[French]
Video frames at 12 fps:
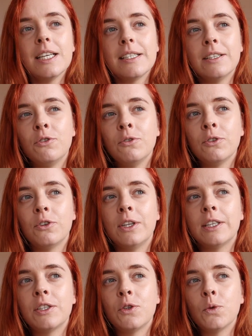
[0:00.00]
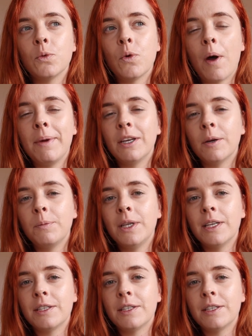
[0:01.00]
C'est une collection make-up qui